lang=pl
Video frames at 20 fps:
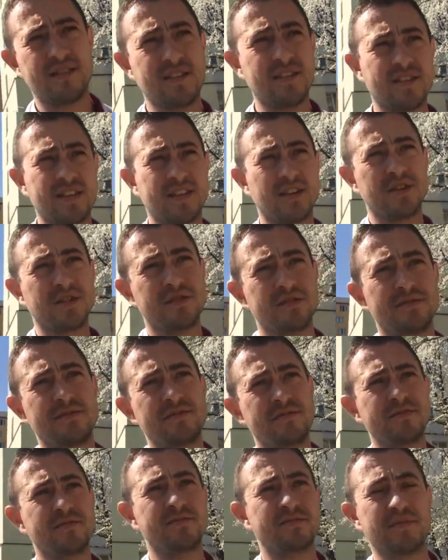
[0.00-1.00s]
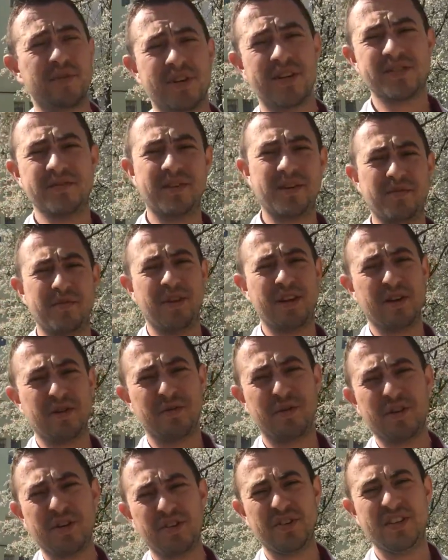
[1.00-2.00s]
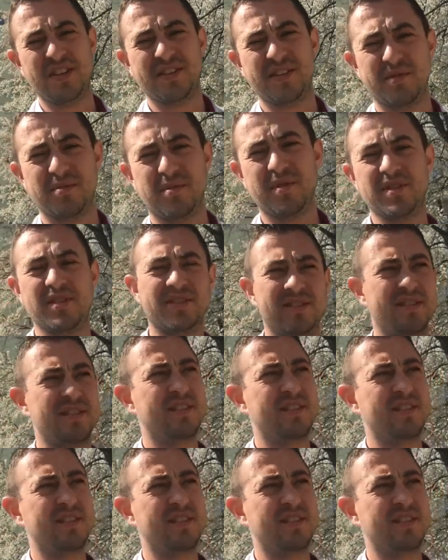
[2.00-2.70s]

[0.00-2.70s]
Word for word: Dlatego pokazywałem ich jaką kondycję ma.